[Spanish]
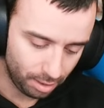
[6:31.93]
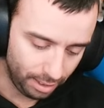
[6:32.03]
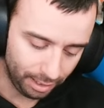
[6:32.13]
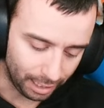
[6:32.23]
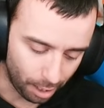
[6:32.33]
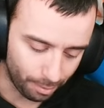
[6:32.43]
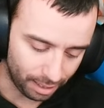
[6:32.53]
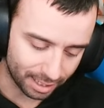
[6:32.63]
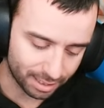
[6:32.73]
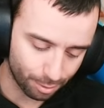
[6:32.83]
Increíble
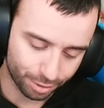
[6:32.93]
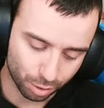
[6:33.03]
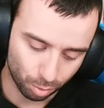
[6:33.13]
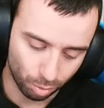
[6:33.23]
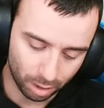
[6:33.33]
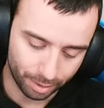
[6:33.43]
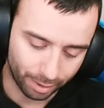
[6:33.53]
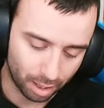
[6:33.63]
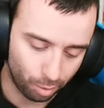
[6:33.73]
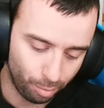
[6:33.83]
haberle gastado ese escudo, la
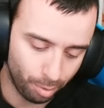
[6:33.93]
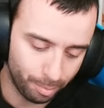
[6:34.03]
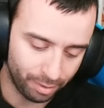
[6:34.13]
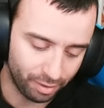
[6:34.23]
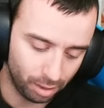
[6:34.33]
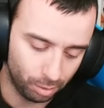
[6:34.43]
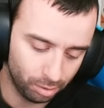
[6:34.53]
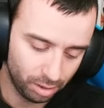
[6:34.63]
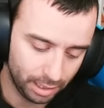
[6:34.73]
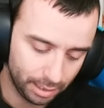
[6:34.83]
verdad, con un bomba fango
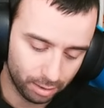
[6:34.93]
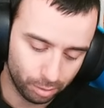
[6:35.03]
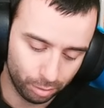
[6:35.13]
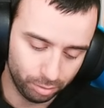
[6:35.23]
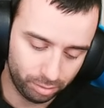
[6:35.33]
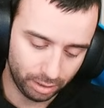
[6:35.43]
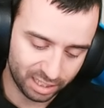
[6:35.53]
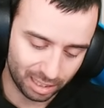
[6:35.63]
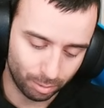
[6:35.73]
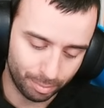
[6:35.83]
Con un
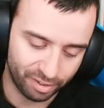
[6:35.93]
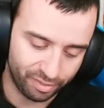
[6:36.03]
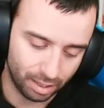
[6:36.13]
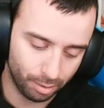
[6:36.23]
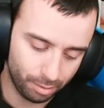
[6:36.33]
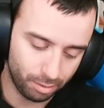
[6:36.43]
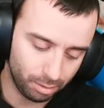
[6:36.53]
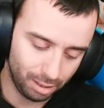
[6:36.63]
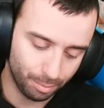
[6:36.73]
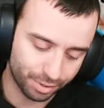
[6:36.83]
triste bomba fango
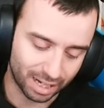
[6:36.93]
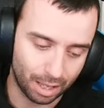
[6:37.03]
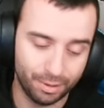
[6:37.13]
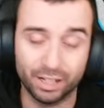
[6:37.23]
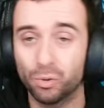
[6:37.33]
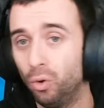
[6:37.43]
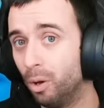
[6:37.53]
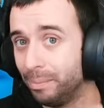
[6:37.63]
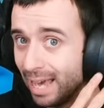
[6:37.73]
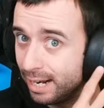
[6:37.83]
Le hemos sacado un
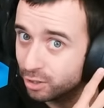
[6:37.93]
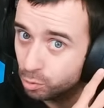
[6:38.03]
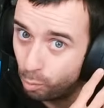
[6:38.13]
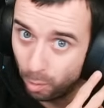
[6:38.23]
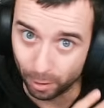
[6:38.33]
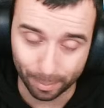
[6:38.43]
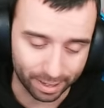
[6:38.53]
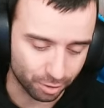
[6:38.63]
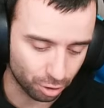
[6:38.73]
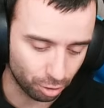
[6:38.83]
escudo ¡Bien! Eso es muy bueno para
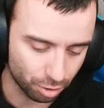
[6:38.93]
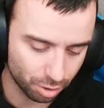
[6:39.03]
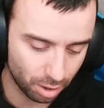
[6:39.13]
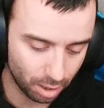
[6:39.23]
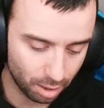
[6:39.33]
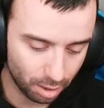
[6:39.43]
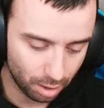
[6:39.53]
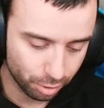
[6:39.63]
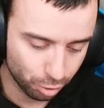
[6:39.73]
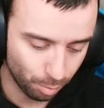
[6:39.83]
nosotros
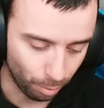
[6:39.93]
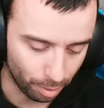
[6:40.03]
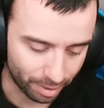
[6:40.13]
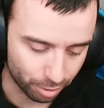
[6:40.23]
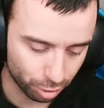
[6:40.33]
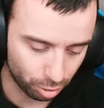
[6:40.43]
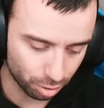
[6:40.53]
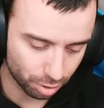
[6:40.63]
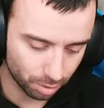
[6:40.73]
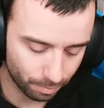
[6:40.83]
Eso es muy bueno para
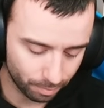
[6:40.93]
nosotros